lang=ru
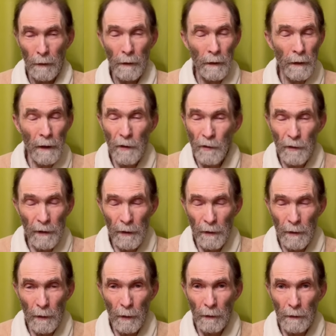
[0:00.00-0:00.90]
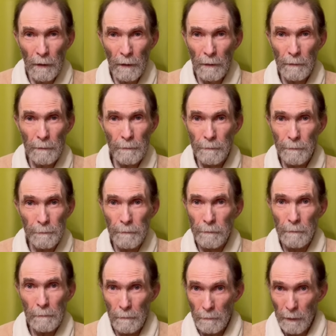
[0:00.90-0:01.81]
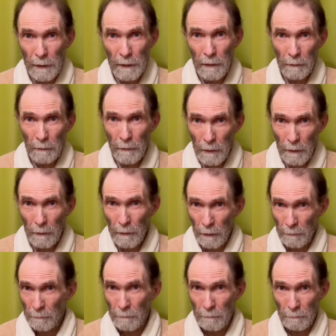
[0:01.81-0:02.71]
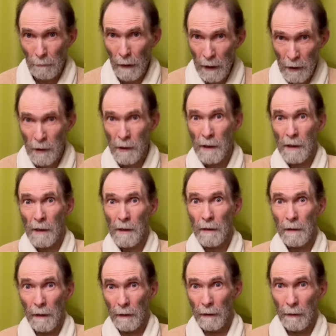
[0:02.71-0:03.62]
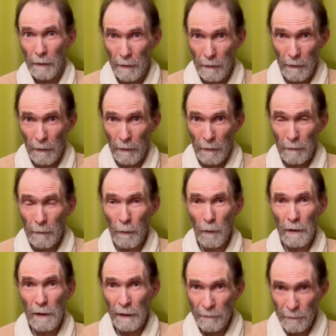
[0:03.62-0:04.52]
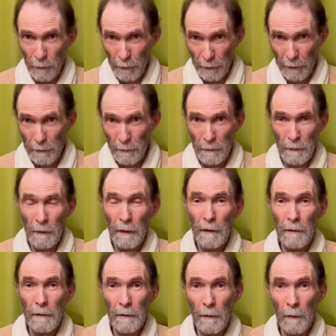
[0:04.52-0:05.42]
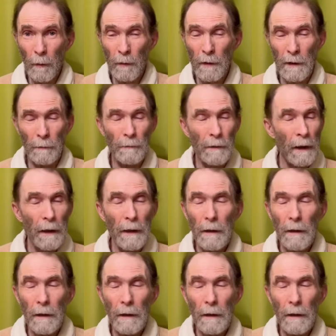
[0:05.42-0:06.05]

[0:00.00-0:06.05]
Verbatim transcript: Речь не идет о посылке там, машины грузовой с, с грузом.